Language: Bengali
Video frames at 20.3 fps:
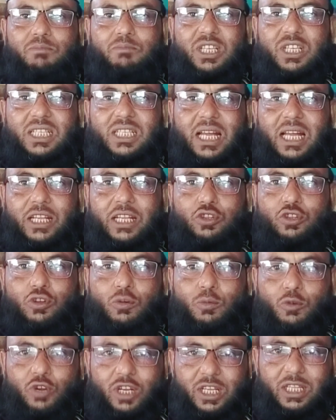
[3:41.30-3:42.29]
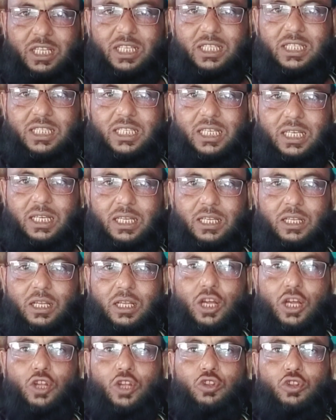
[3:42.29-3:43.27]
বিস্তারিত বলে দিচ্ছি
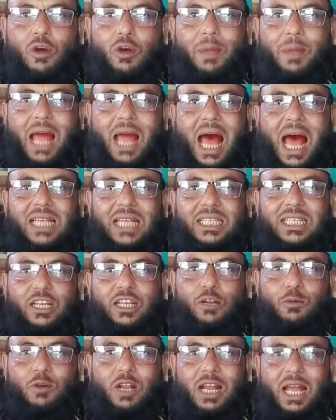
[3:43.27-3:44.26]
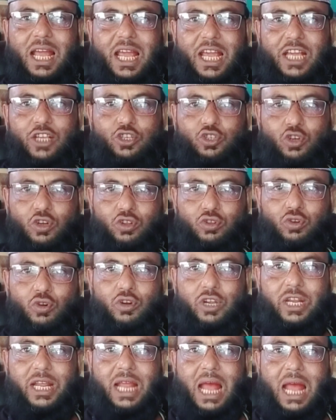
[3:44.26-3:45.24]
তবে আজকের বলা এই
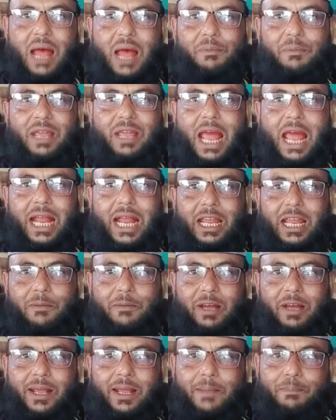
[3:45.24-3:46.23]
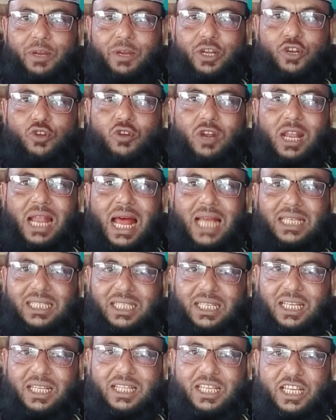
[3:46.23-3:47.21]
যন্ত্রটি আমি একেবারে ভিডিও
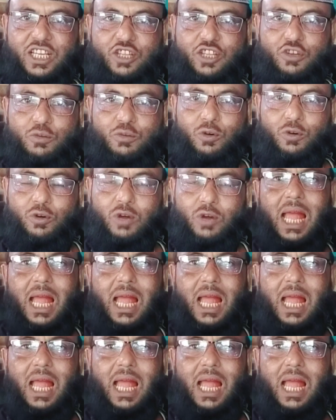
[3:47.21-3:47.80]
লাস্টে দিয়ে দিব